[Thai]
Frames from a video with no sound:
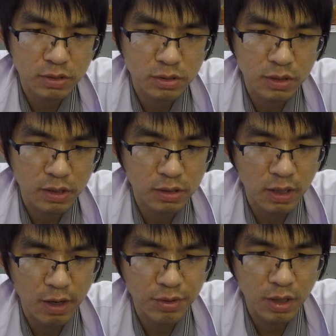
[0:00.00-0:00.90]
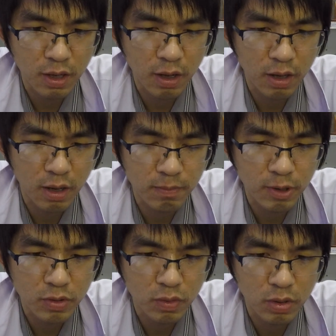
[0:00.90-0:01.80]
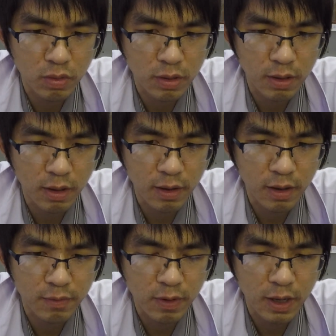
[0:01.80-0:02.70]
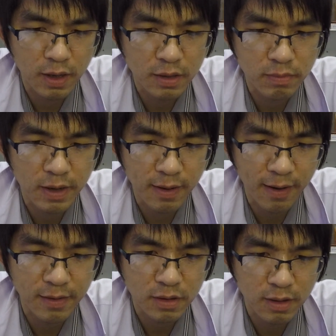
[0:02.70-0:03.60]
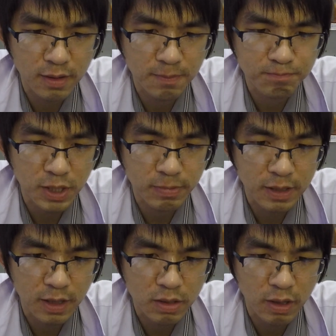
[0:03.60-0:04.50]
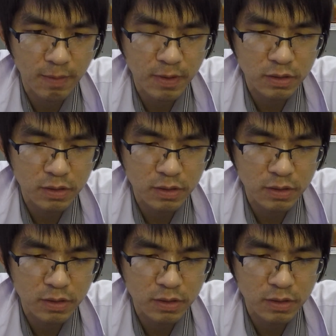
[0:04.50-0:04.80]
และ The Guardian รายงานไปทั่วโลกนะรายงานว่ารัฐบาลไทยเนี่ยจะเริ่มเปิดประเทศต้อนรับนัก